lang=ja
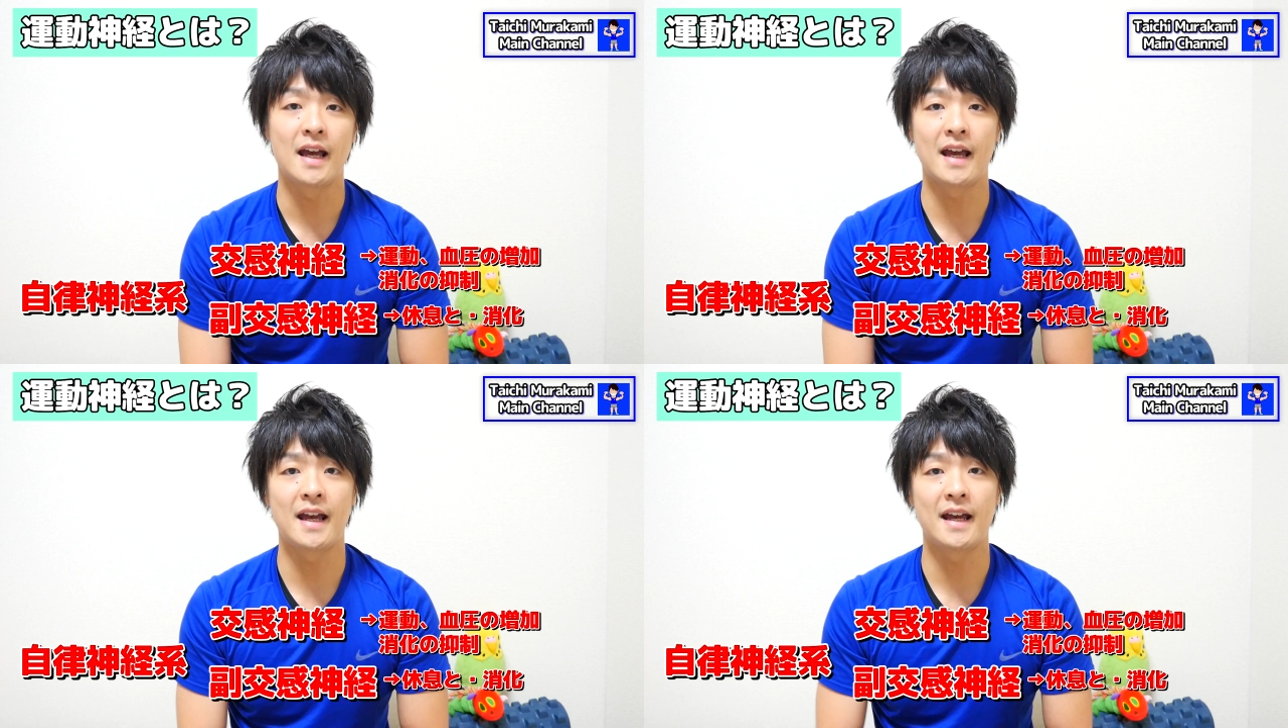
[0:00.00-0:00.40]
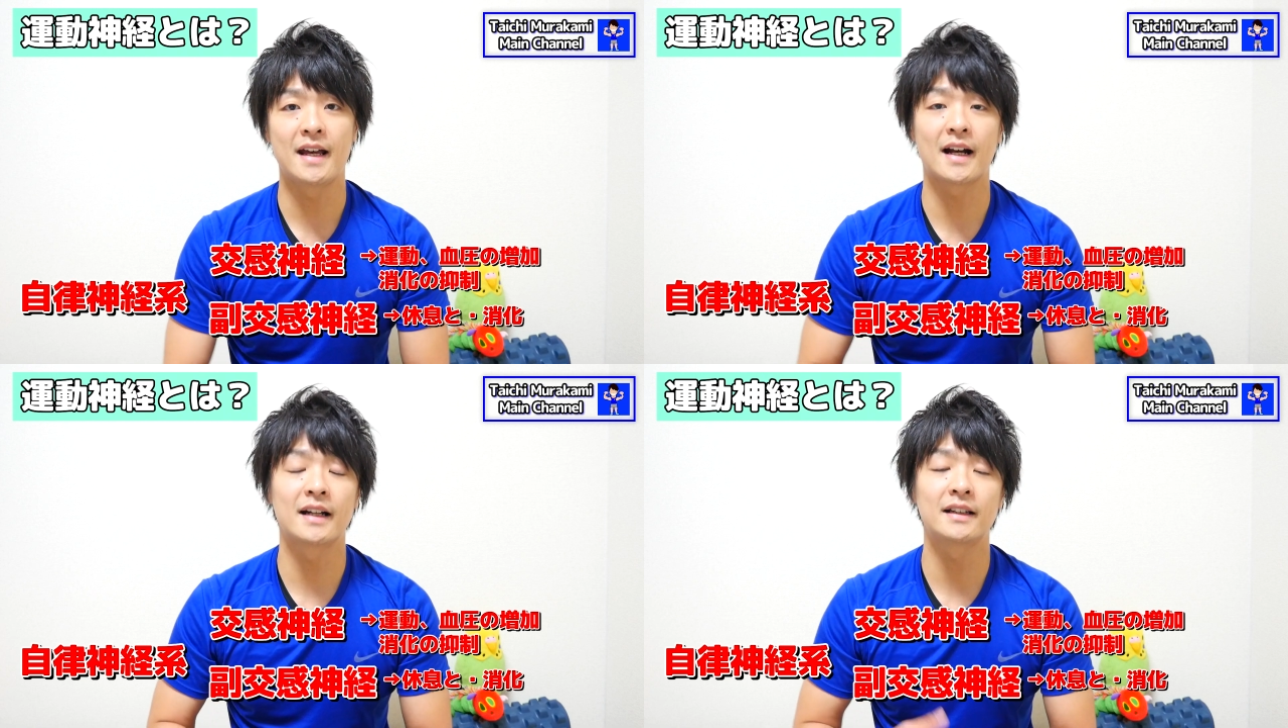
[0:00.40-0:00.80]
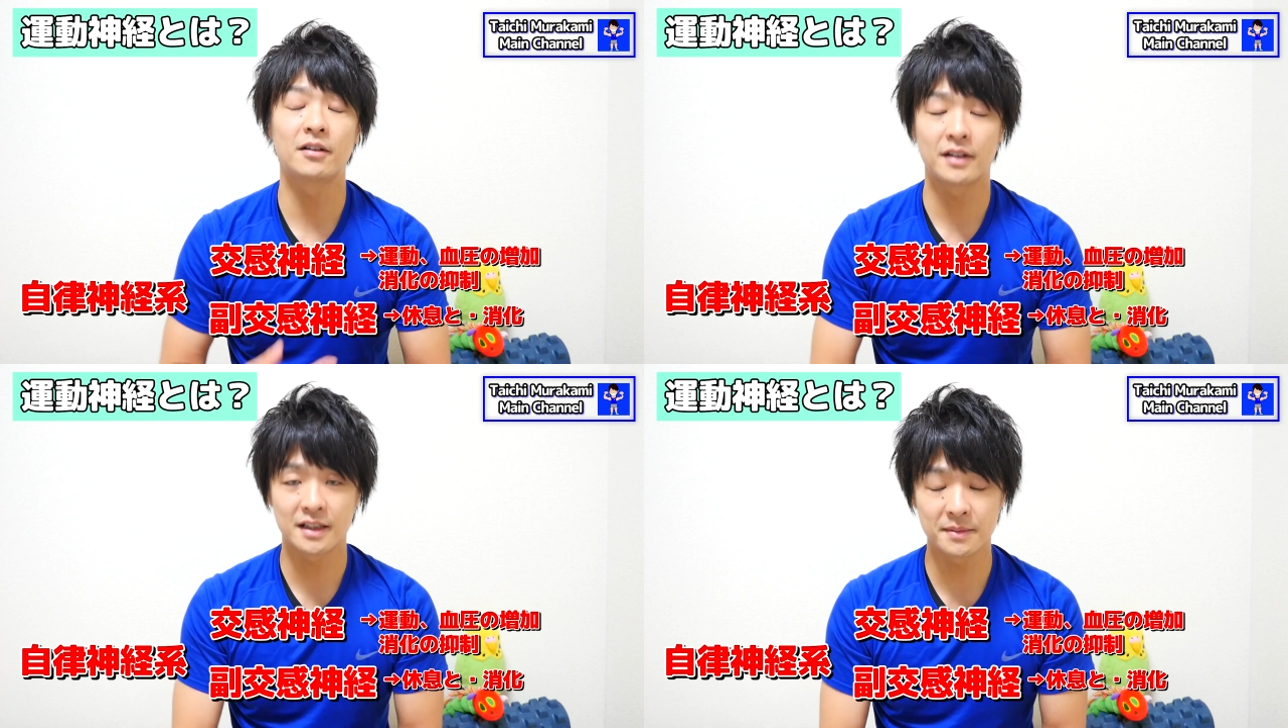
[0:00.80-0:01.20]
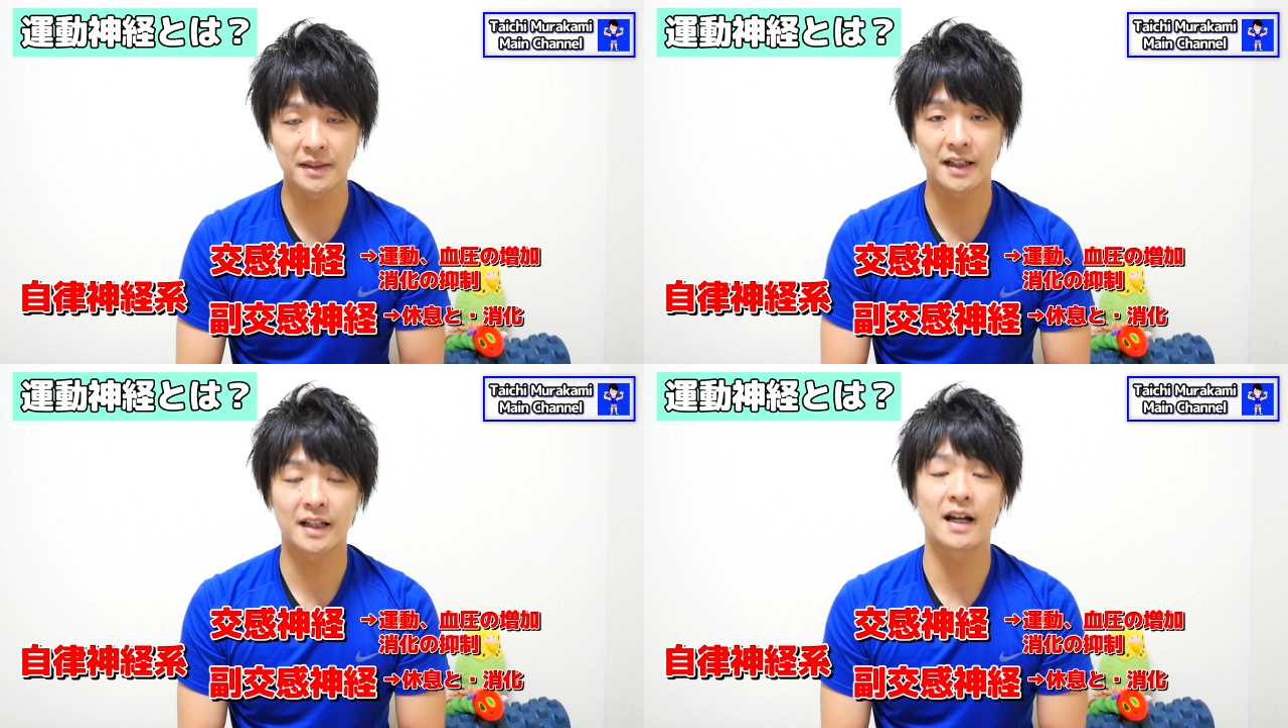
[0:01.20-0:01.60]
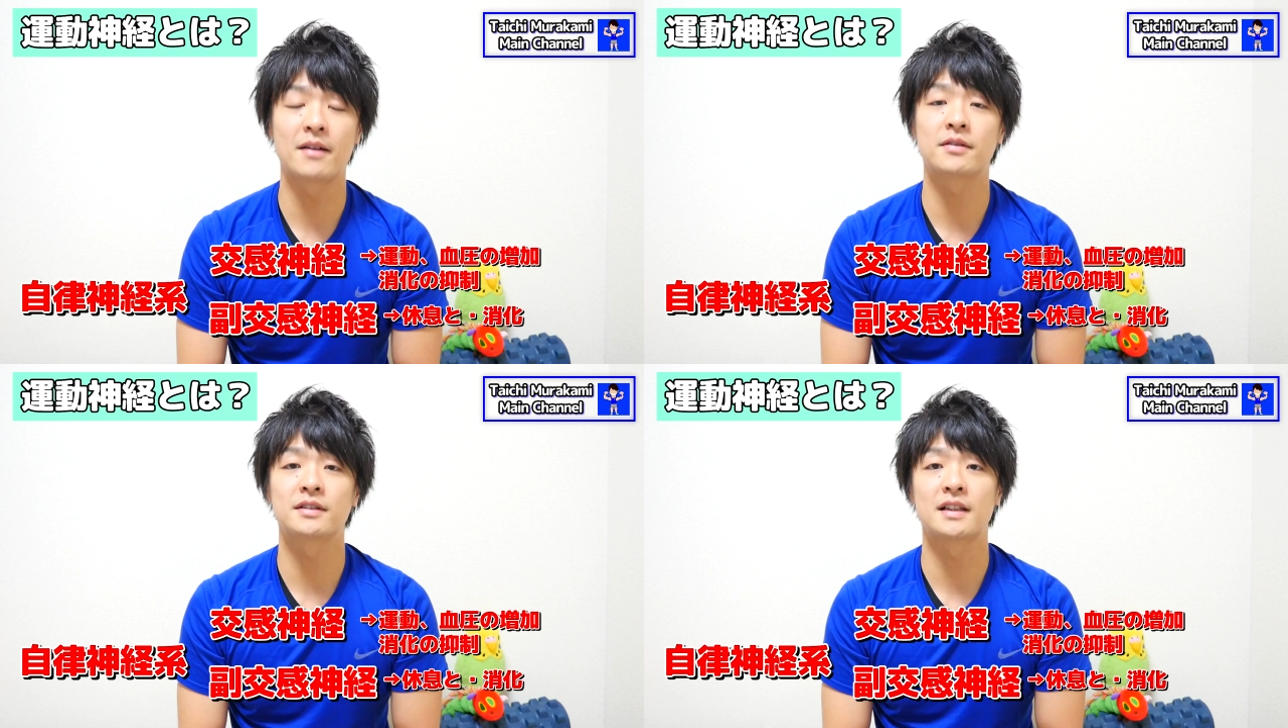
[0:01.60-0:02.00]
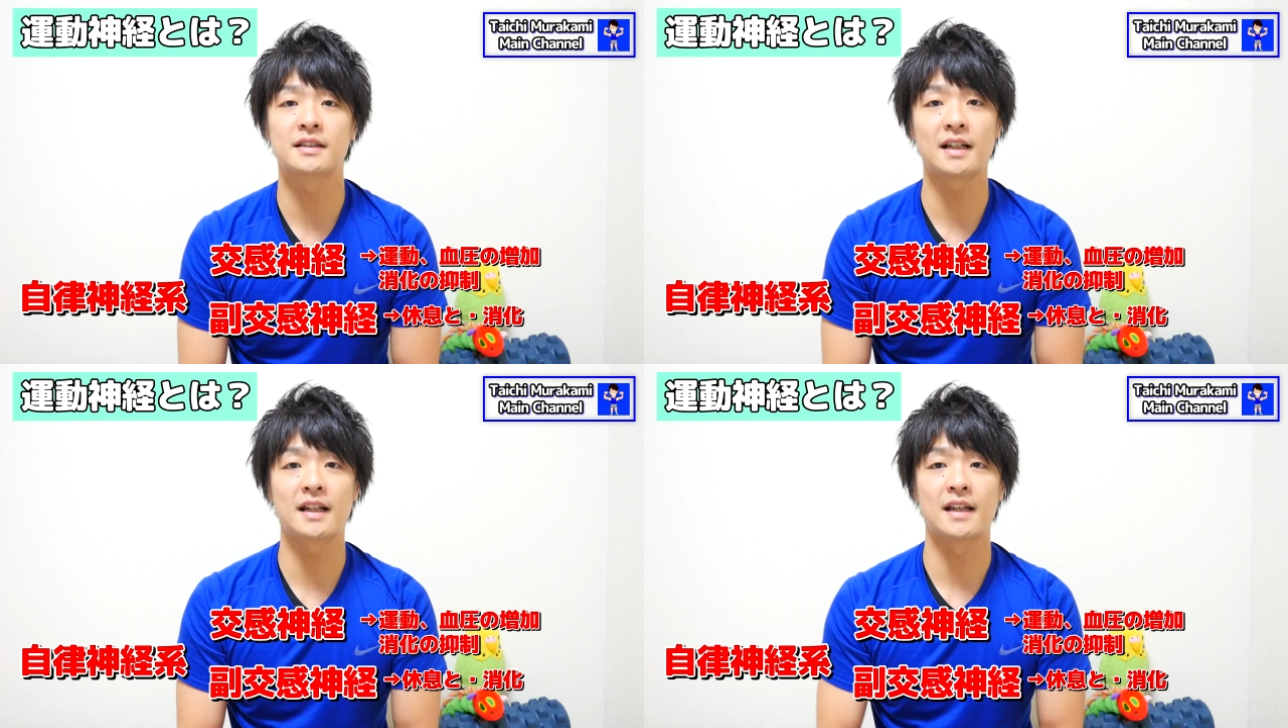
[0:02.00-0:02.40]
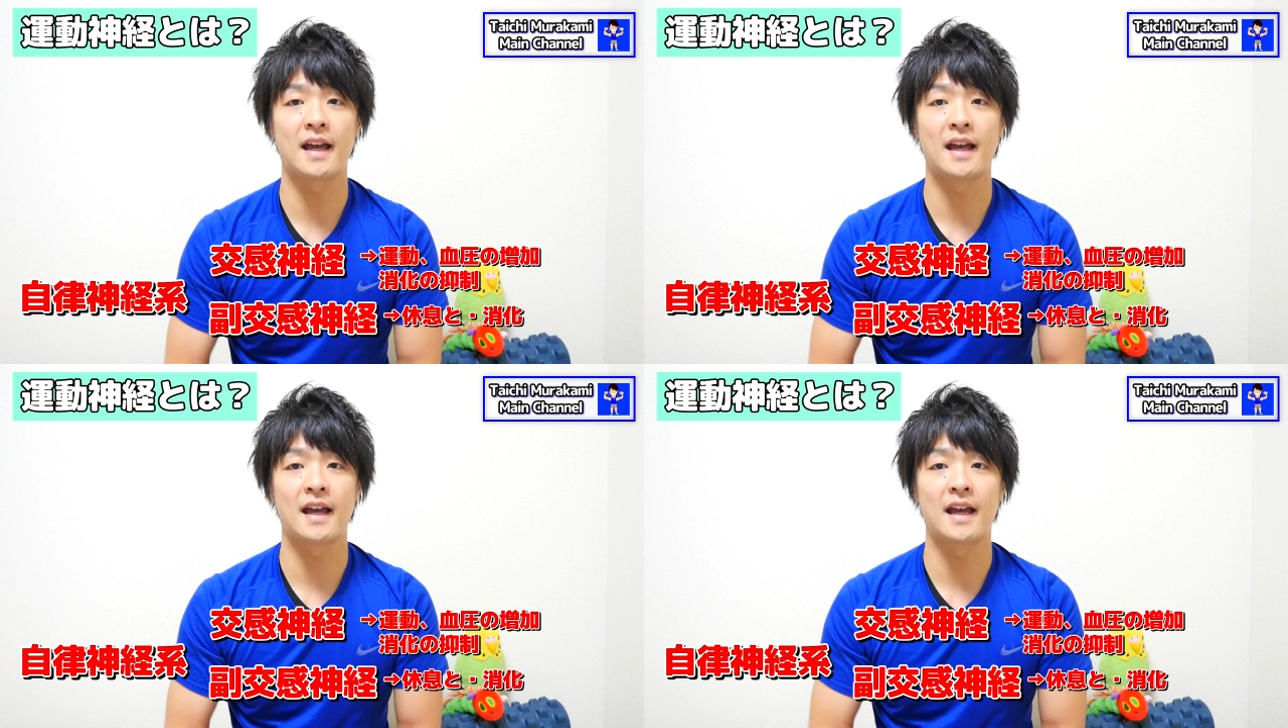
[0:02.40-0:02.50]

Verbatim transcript: えー、体を休めたり回復させたり、